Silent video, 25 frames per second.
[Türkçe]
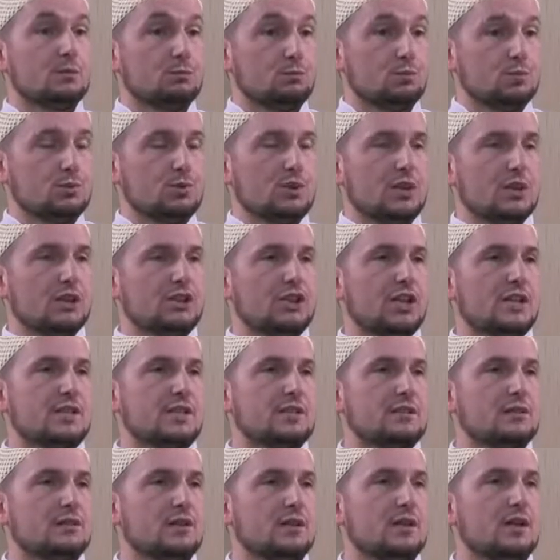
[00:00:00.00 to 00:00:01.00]
Bunu
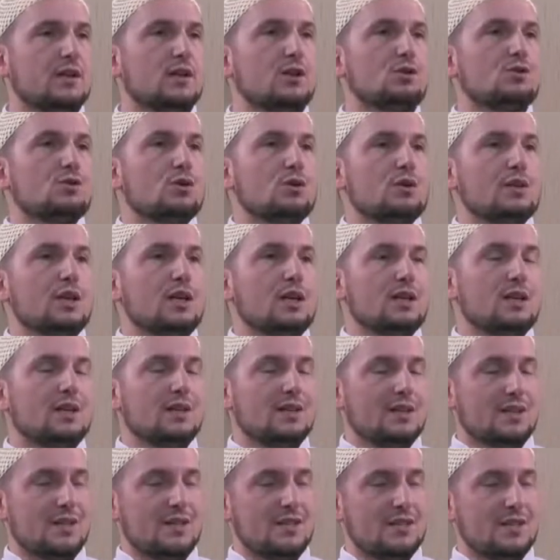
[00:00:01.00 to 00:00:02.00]
kalacaksın. Sonra
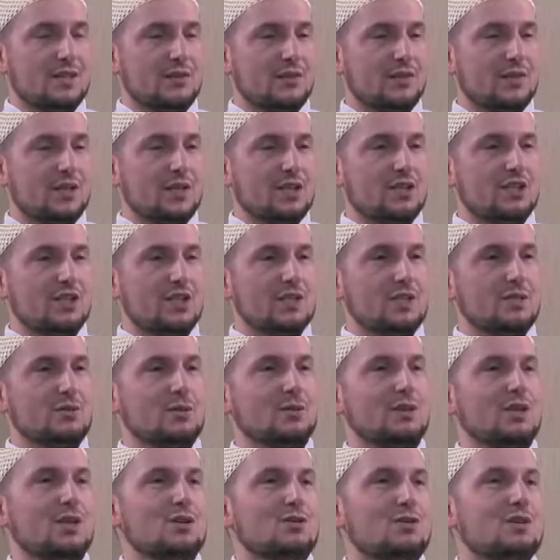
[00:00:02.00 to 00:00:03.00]
istiğfar edeceksin.
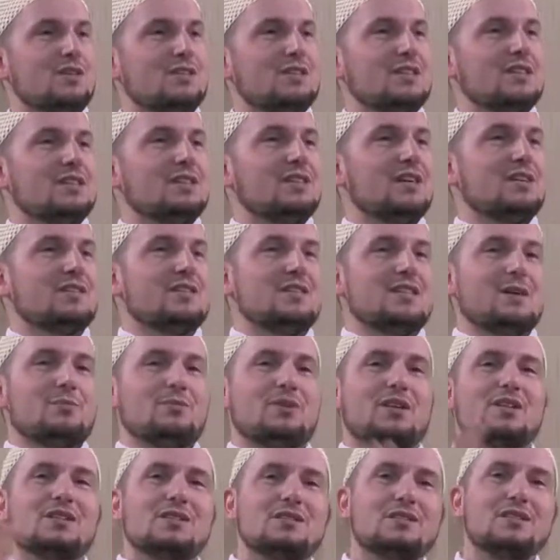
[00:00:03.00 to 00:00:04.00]
Ondan sonra zikir dersini
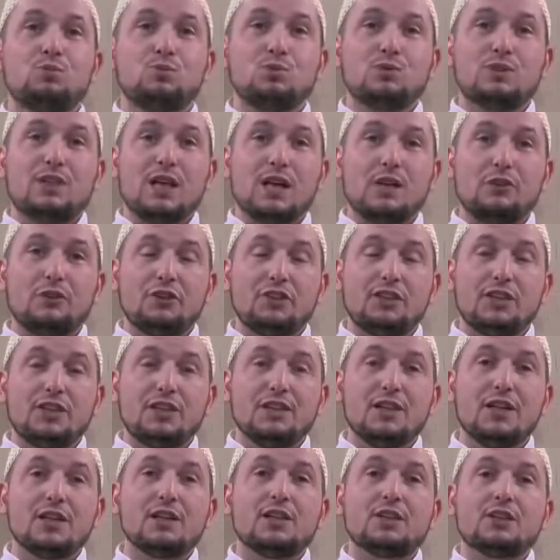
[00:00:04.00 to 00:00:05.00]
yapacaksın. Bu
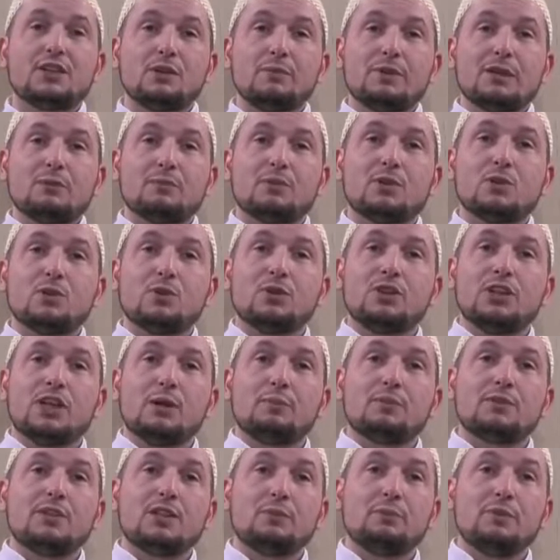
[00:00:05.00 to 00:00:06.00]
dervişlerin her akşam yatmadan önce
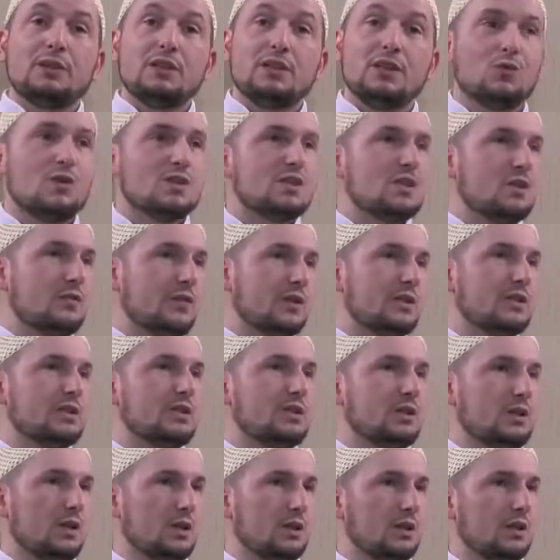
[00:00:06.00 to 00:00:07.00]
yaptığı bir
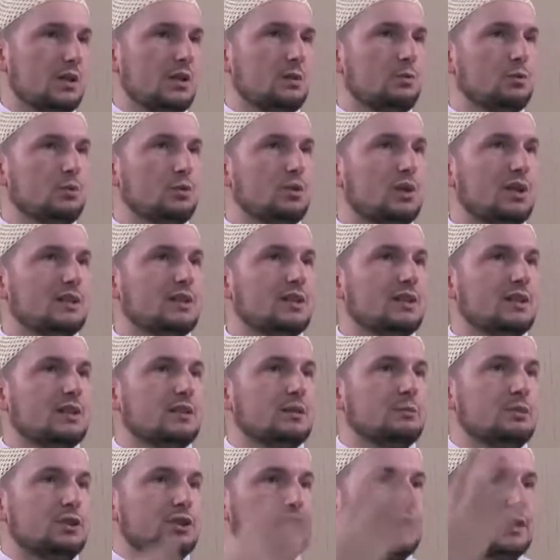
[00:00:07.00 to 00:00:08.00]
vazifedir. Allah bunu adak
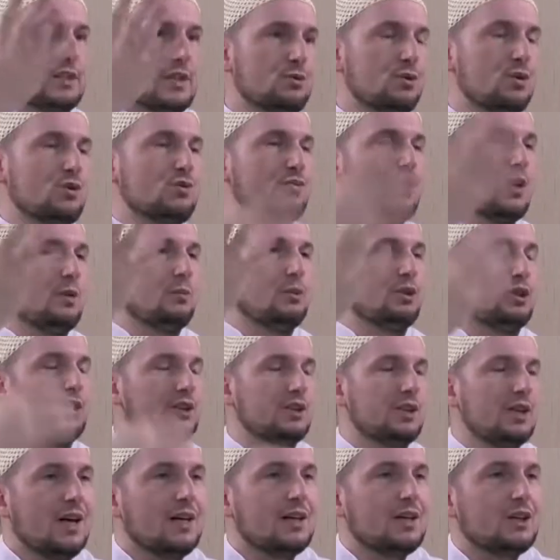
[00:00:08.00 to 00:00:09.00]
adamıştır. Söz
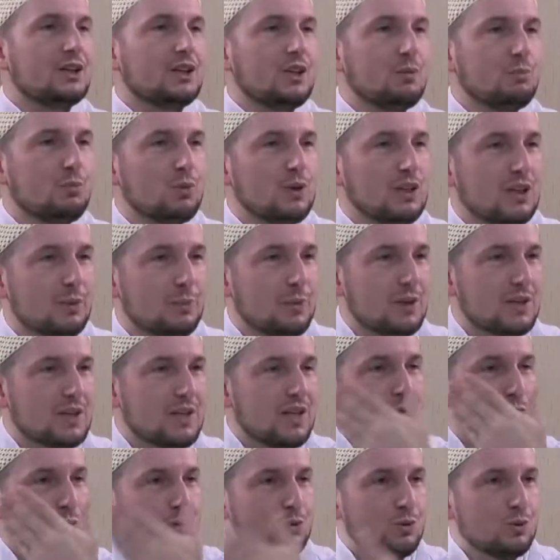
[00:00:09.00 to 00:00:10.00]
vermiştir. Her akşam bunu yapar.
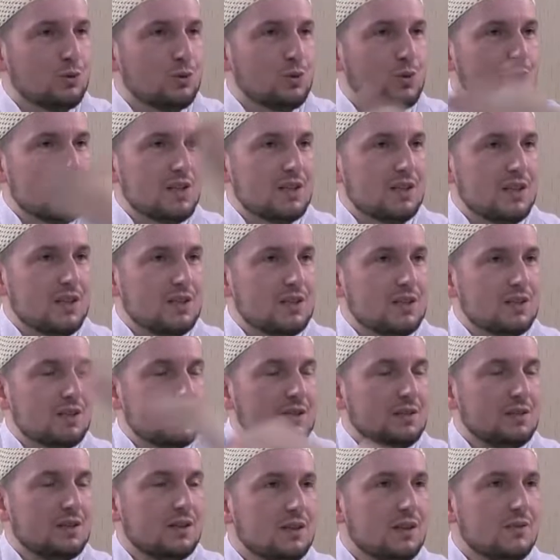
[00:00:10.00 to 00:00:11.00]
Ruhunu
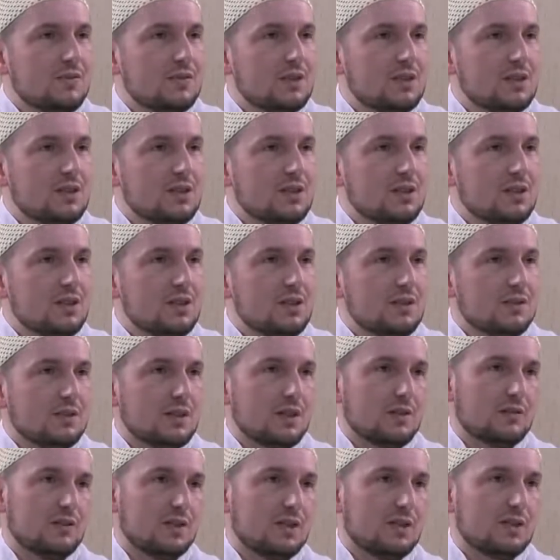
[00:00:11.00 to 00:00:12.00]
kuvvetlendirsin, nefsini
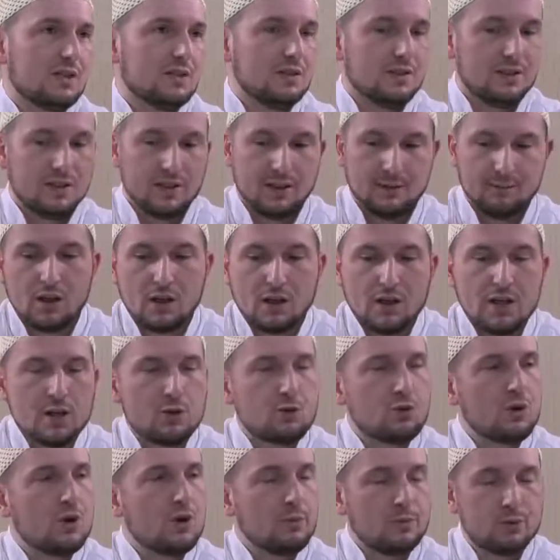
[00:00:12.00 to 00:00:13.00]
zayıflatsın diye. Ayet
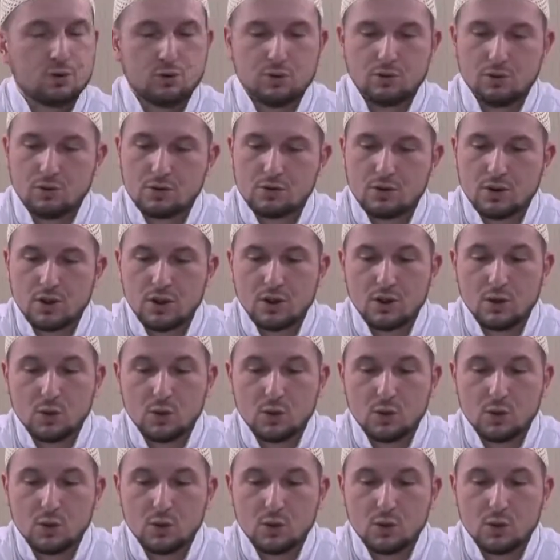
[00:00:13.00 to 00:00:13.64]
şöyle bitiyor.